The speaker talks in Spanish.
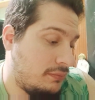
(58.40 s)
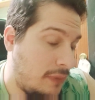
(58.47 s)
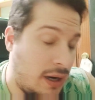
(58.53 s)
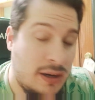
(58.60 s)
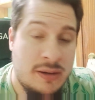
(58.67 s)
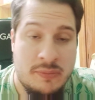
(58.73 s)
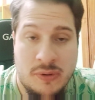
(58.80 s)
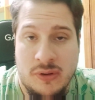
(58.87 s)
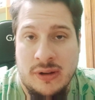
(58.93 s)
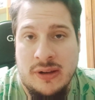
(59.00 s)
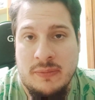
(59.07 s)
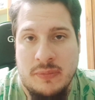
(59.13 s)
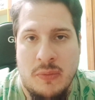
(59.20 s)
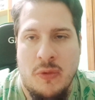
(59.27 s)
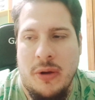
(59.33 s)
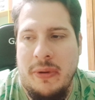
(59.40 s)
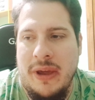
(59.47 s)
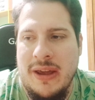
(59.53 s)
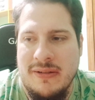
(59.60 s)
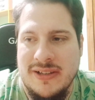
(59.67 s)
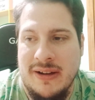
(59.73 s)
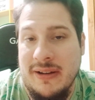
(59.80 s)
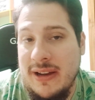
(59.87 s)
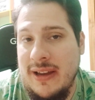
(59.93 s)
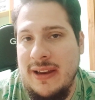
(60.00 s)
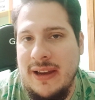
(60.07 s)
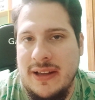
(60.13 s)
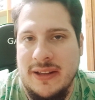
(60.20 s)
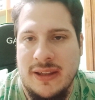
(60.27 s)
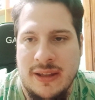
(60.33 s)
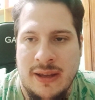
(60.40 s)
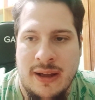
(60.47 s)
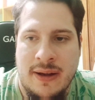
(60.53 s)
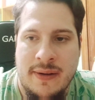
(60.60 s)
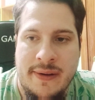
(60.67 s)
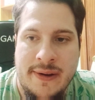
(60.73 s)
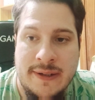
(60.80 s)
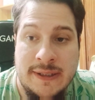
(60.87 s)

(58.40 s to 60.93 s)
Vale, pues, pues, muy bien, ¿sabes? ¿Qué que te diga?